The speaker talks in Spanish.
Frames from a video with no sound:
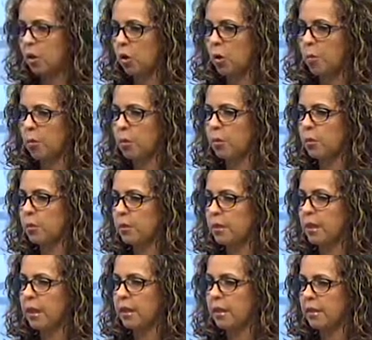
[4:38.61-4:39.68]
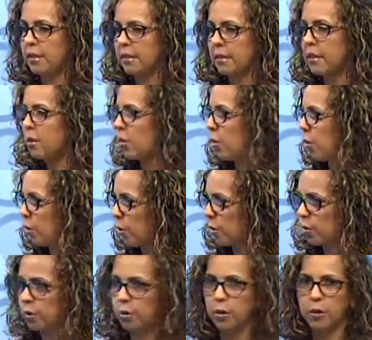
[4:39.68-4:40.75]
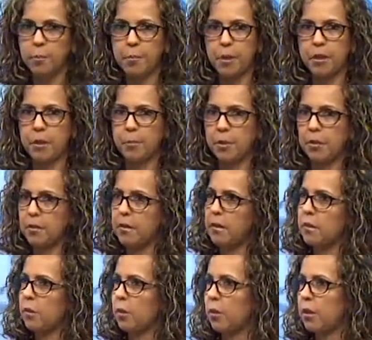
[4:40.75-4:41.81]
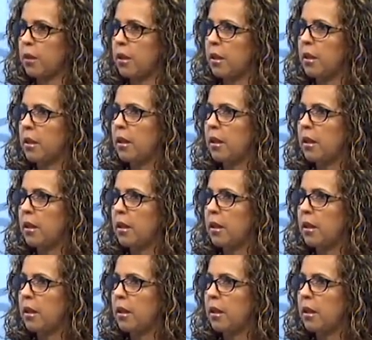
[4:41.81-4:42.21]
¿cómo ustedes, psicólogos, todo el Departamento de Psicología,